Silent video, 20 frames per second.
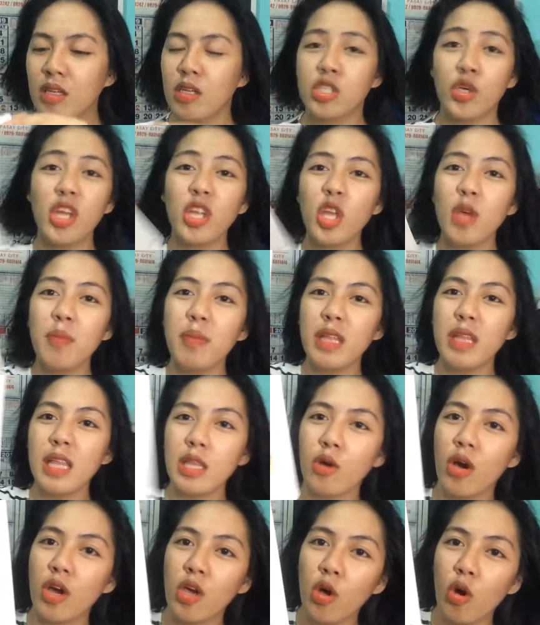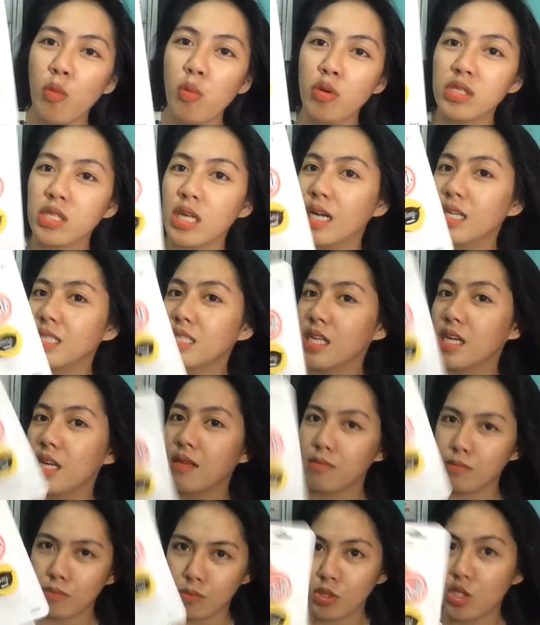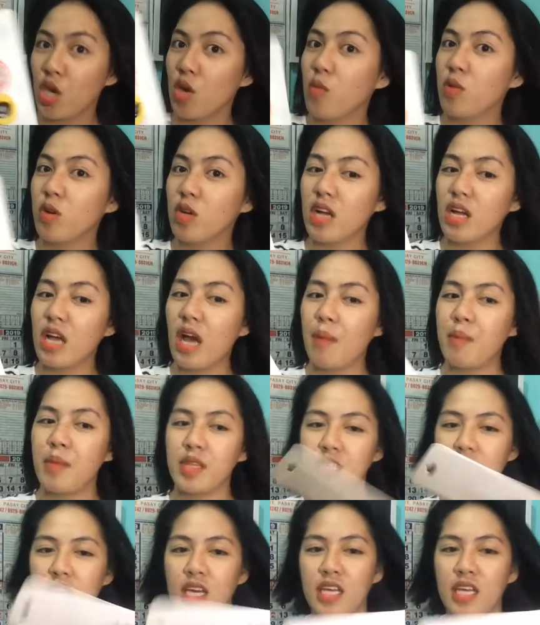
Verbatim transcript: Kaya yung binili ko, ayaw ko buksan kasi siya yung gagamit